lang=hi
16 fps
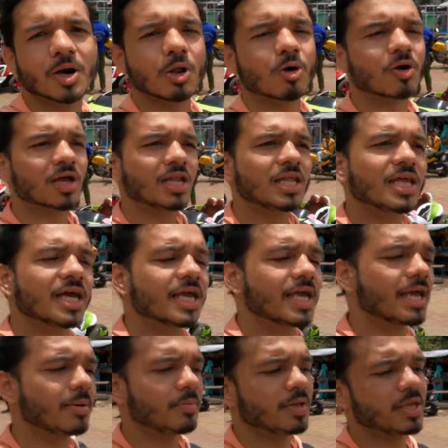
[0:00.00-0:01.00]
बड़ों के लिए
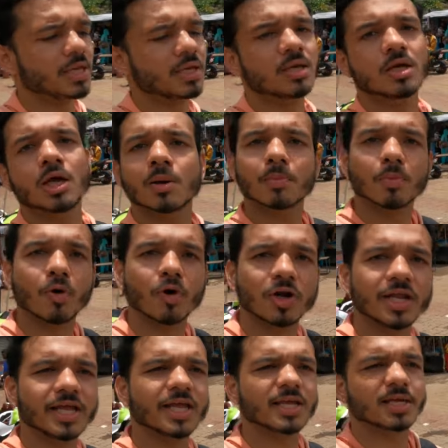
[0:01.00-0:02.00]
गेमिंग
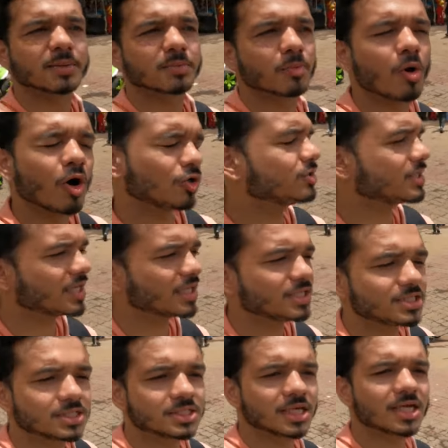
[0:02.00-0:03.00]
बोटिंग बहुत
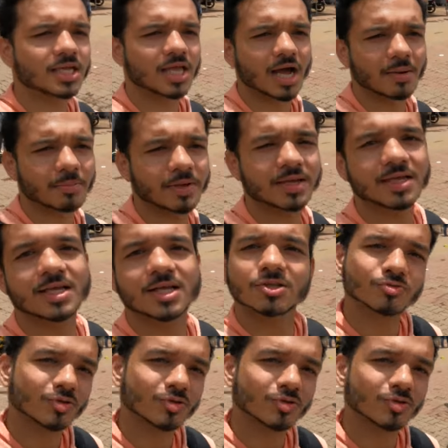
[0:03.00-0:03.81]
सारी चीज़ें हैं यहाँ पे